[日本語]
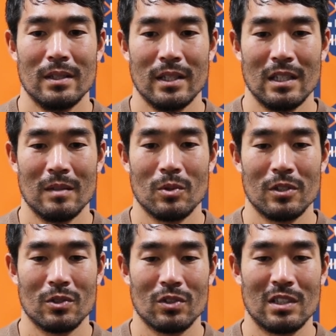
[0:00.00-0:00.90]
えー、僕
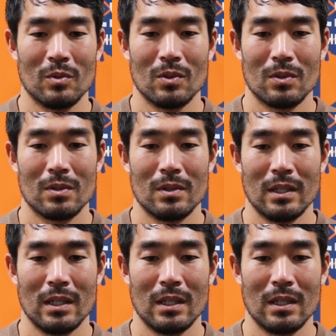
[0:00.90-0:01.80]
にとっても、
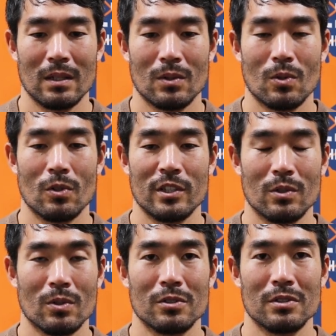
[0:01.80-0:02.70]
えー、心に
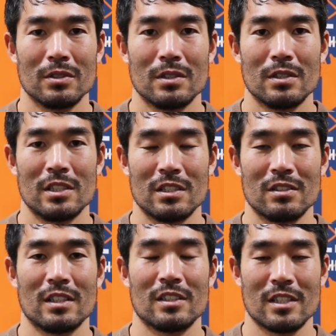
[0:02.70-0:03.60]
残る
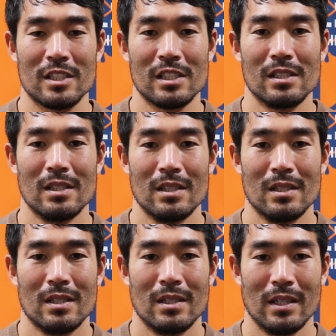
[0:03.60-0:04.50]
シーズンでしたし、
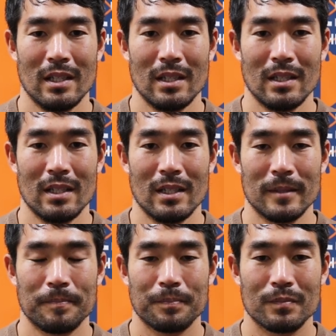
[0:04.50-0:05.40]

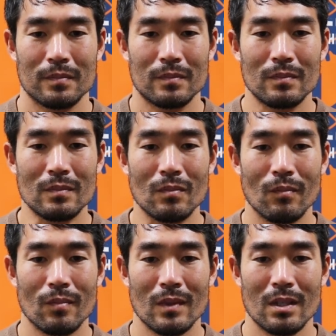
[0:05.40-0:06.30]

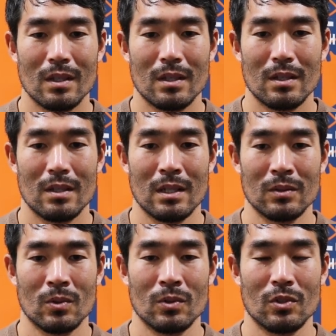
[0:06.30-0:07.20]
えー、あ
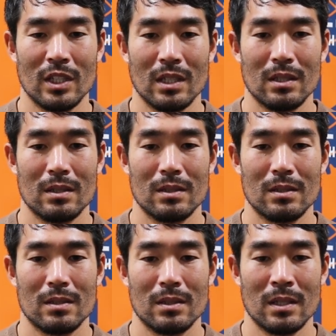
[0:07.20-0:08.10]
の本当に、
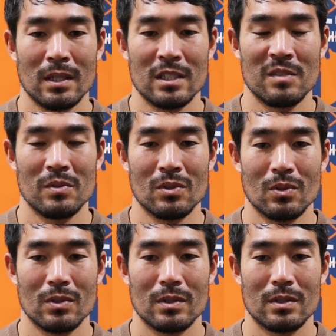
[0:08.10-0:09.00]
えー、自分
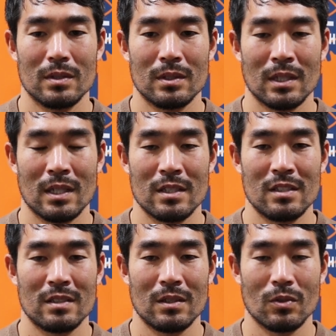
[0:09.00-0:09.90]
のサッカー
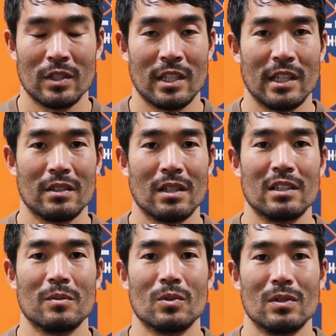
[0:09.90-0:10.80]
人生のキャリアの中
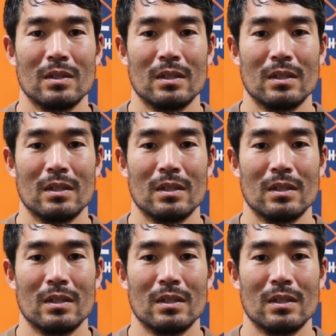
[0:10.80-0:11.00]
でも、